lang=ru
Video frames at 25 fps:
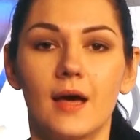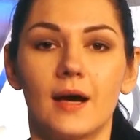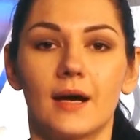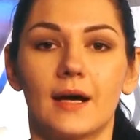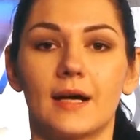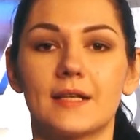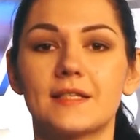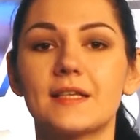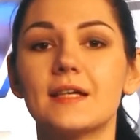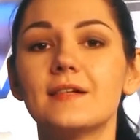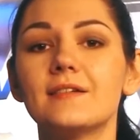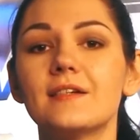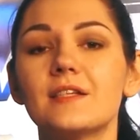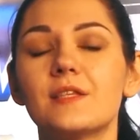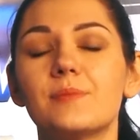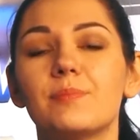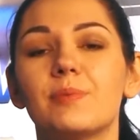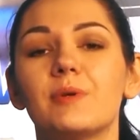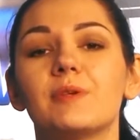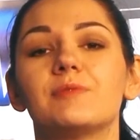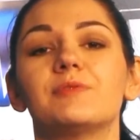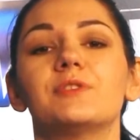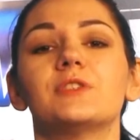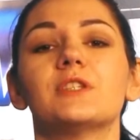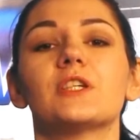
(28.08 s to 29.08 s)
Казалось
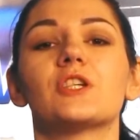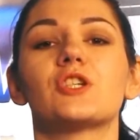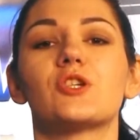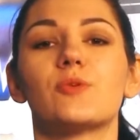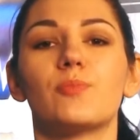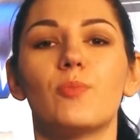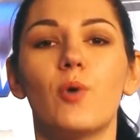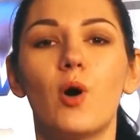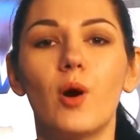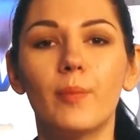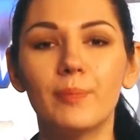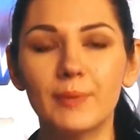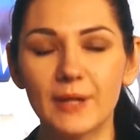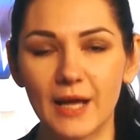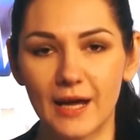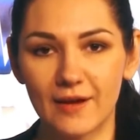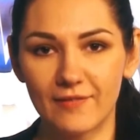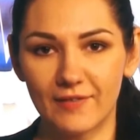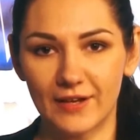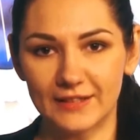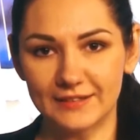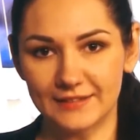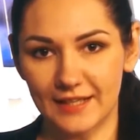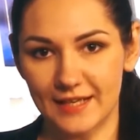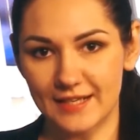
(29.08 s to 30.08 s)
бы, флешмобная
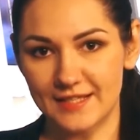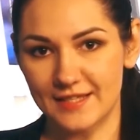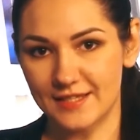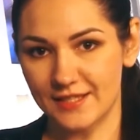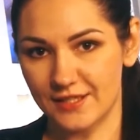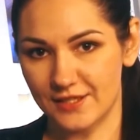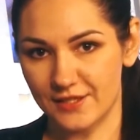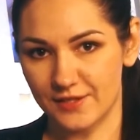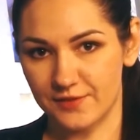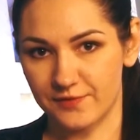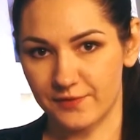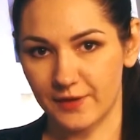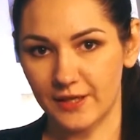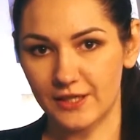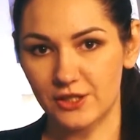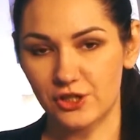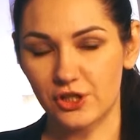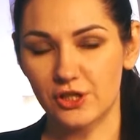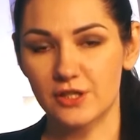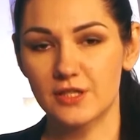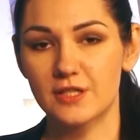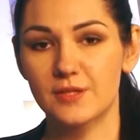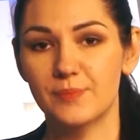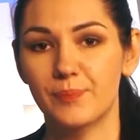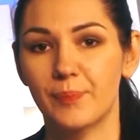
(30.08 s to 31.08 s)
волна
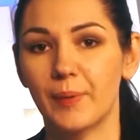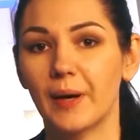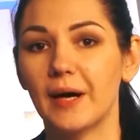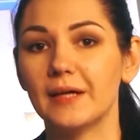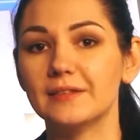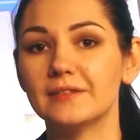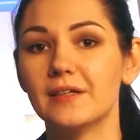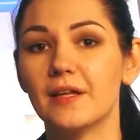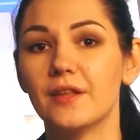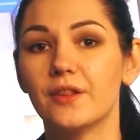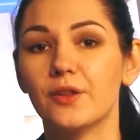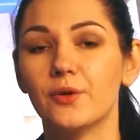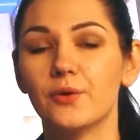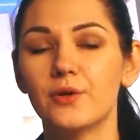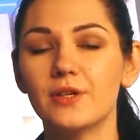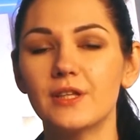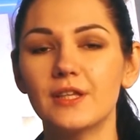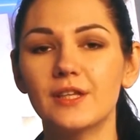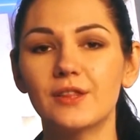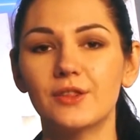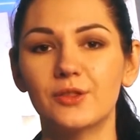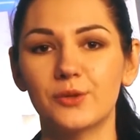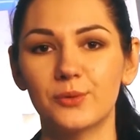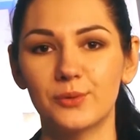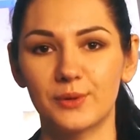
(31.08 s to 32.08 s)
Satisfaction спала, но
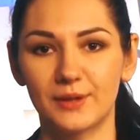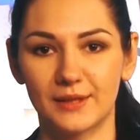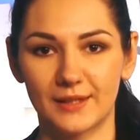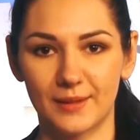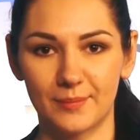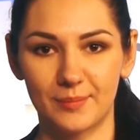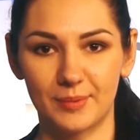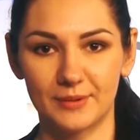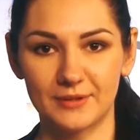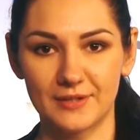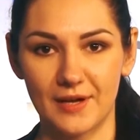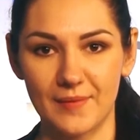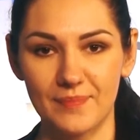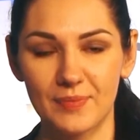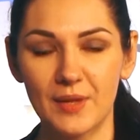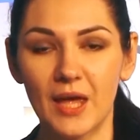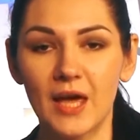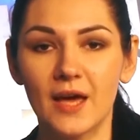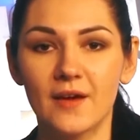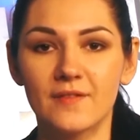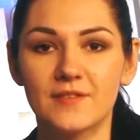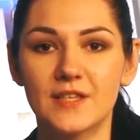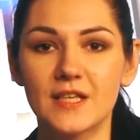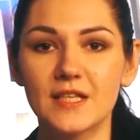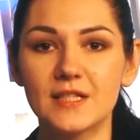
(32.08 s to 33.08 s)
не тут-то было.
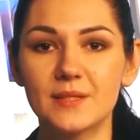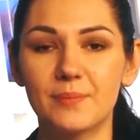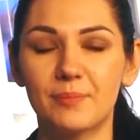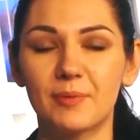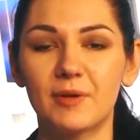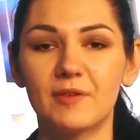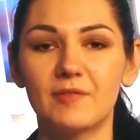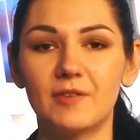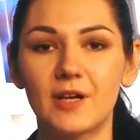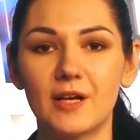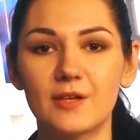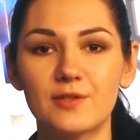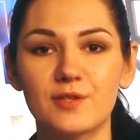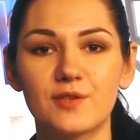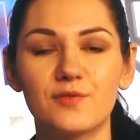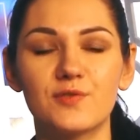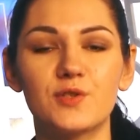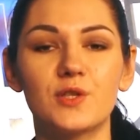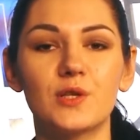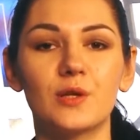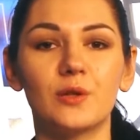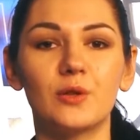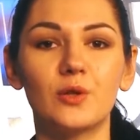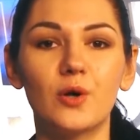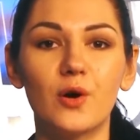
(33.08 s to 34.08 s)
В сети появляются
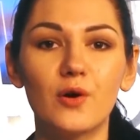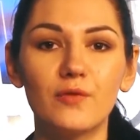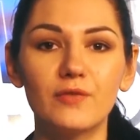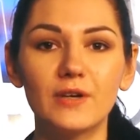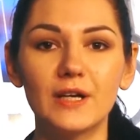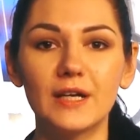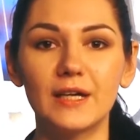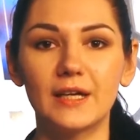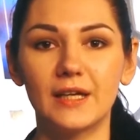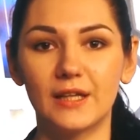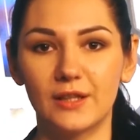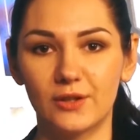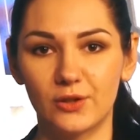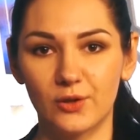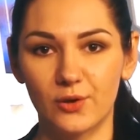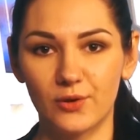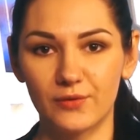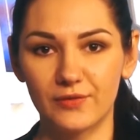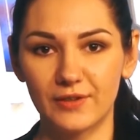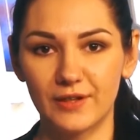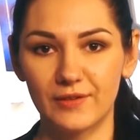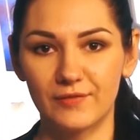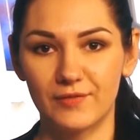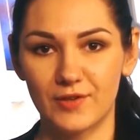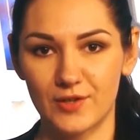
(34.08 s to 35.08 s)
все новые и
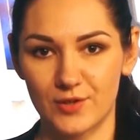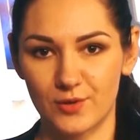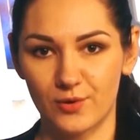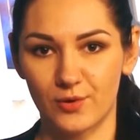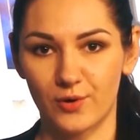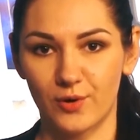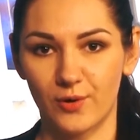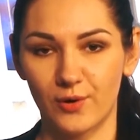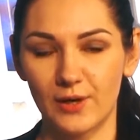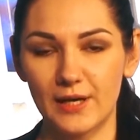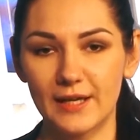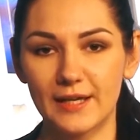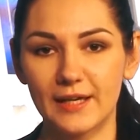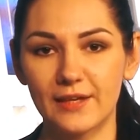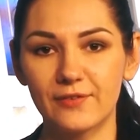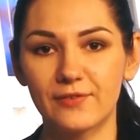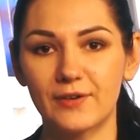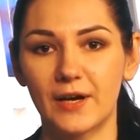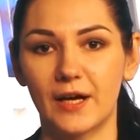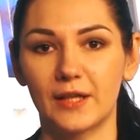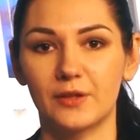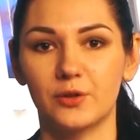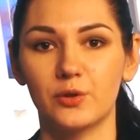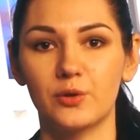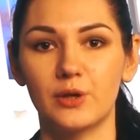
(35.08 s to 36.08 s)
новые видеоролики, в
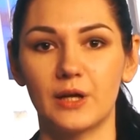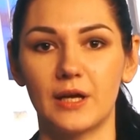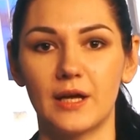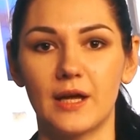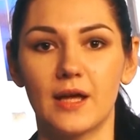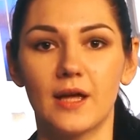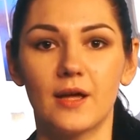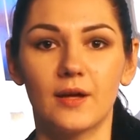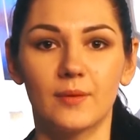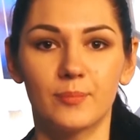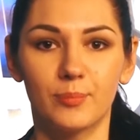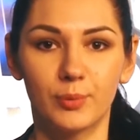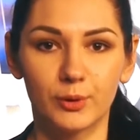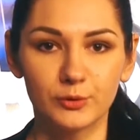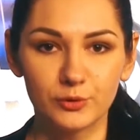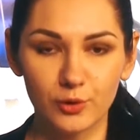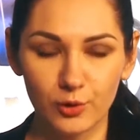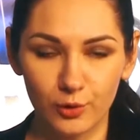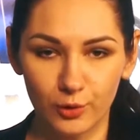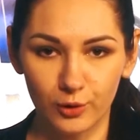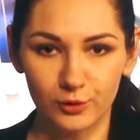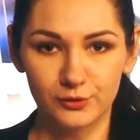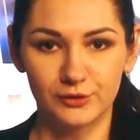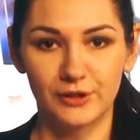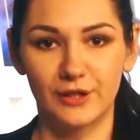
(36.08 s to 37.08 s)
которые
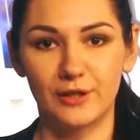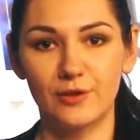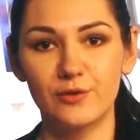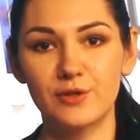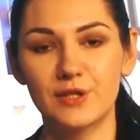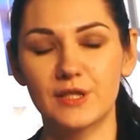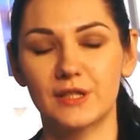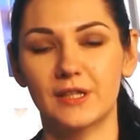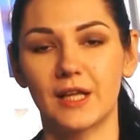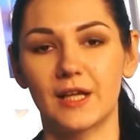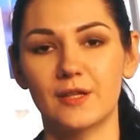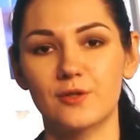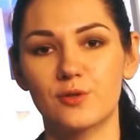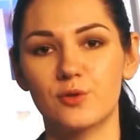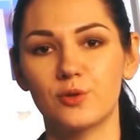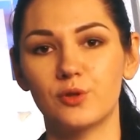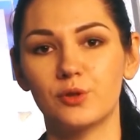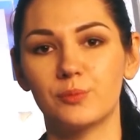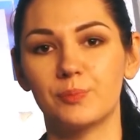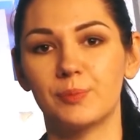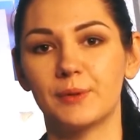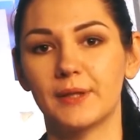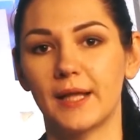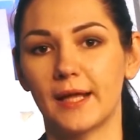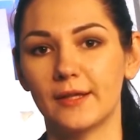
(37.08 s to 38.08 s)
полуголые люди танцуют
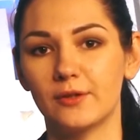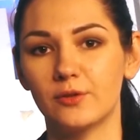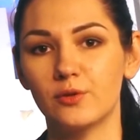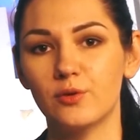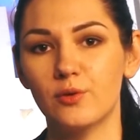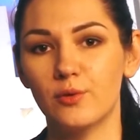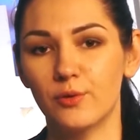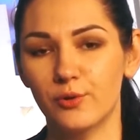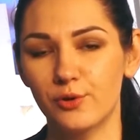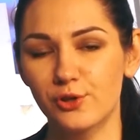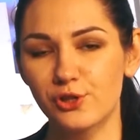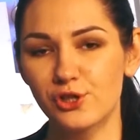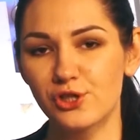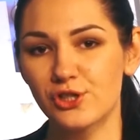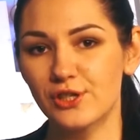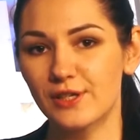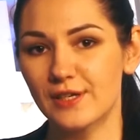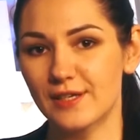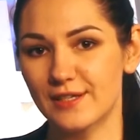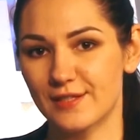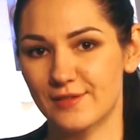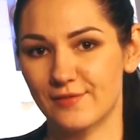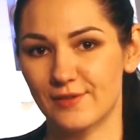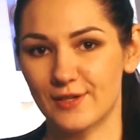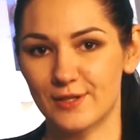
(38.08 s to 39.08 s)
под одну очень
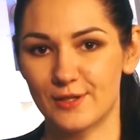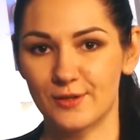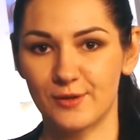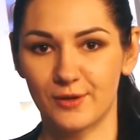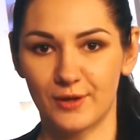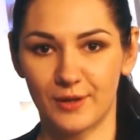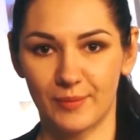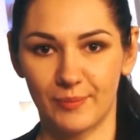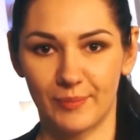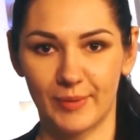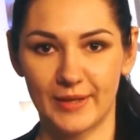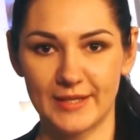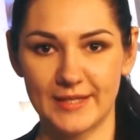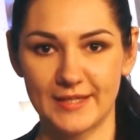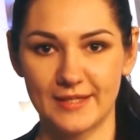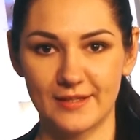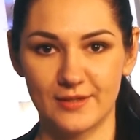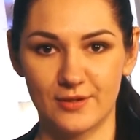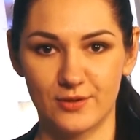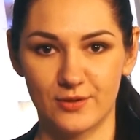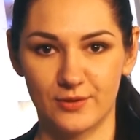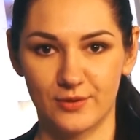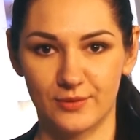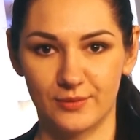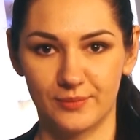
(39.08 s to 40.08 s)
известную
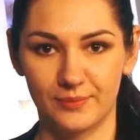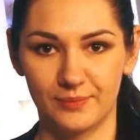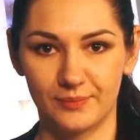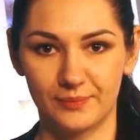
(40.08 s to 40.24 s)
композицию.